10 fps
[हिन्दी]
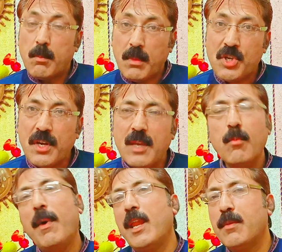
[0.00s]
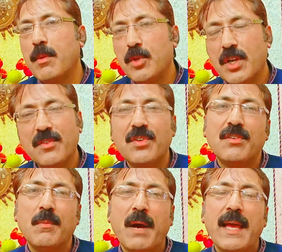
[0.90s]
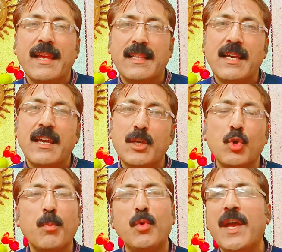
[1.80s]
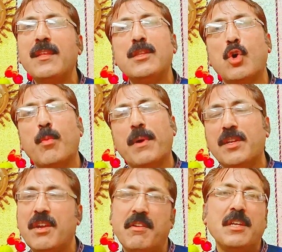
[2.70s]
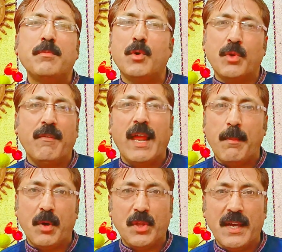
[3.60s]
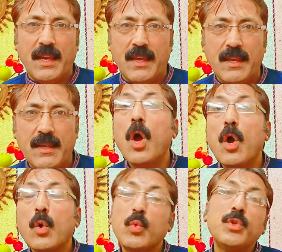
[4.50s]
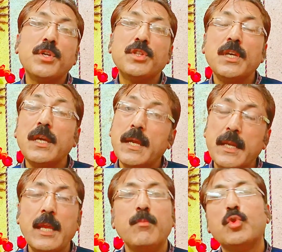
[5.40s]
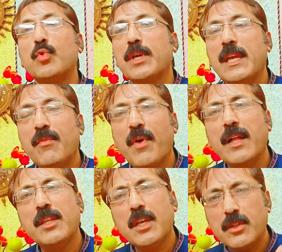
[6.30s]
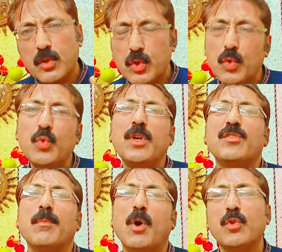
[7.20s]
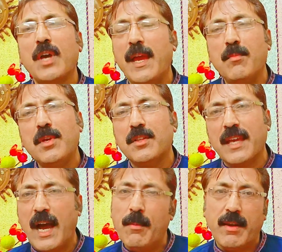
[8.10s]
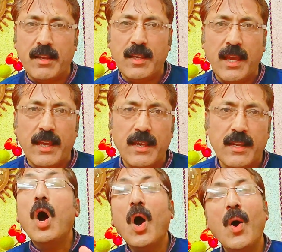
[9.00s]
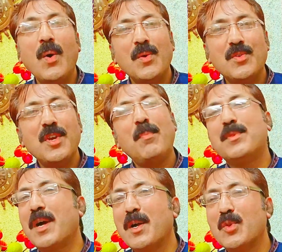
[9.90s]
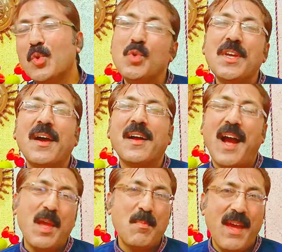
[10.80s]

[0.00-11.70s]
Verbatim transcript: मशरकी ममालक में भी कसरत से पाया जाता है क्योंकि बुनियादी तौर पर यह रेत में उगने वाला पौधा है कुदरती नियमतों की इफादियत शुरू ही से बहुत अहमियत की हामिल रही है और जब तक दुनिया कायम